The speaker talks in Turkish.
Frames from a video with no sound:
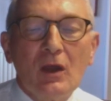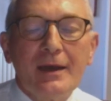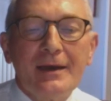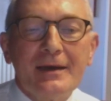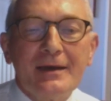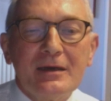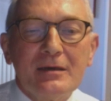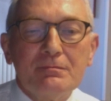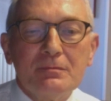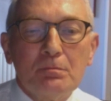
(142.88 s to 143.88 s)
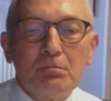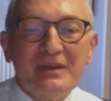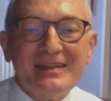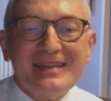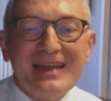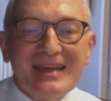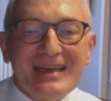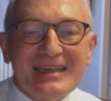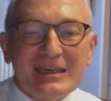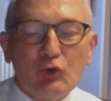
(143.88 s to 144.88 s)
E, binde
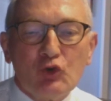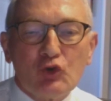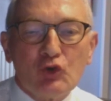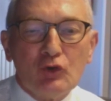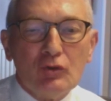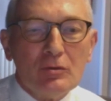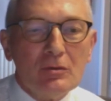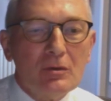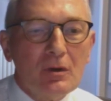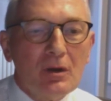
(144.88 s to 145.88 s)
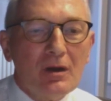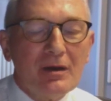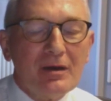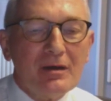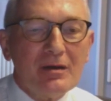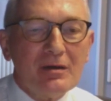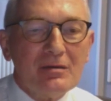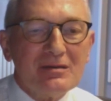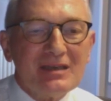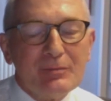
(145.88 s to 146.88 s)
iki buçu e,
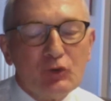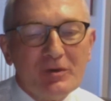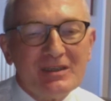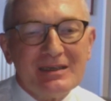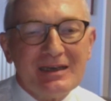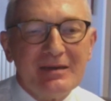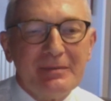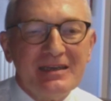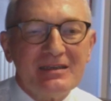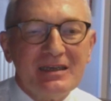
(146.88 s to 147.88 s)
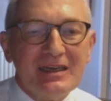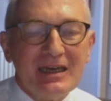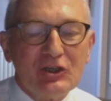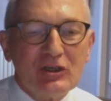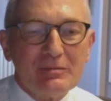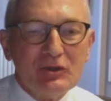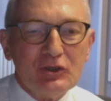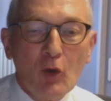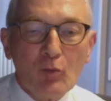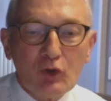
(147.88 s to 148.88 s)
semptomatik yani belirtili
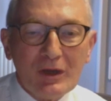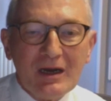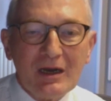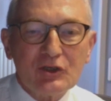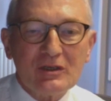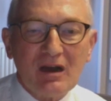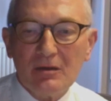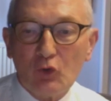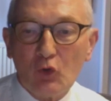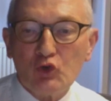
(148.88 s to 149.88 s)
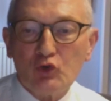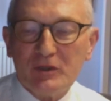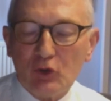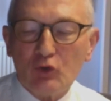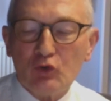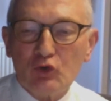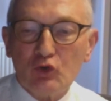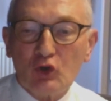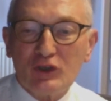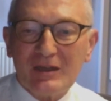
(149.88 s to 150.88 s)
geçirmiş. Buna karşılık
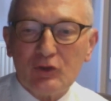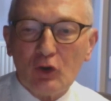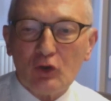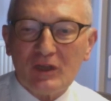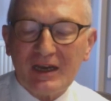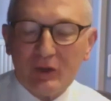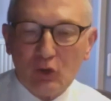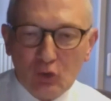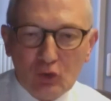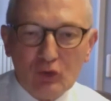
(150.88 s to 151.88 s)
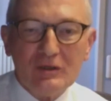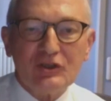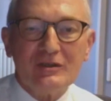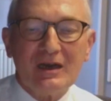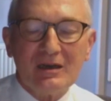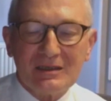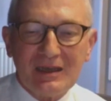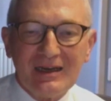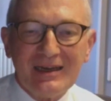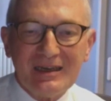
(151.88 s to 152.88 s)
9494 tane gönüllünün içinde
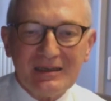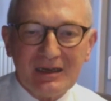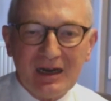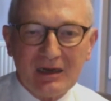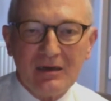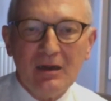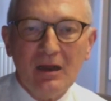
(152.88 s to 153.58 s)
hastaneye yatarak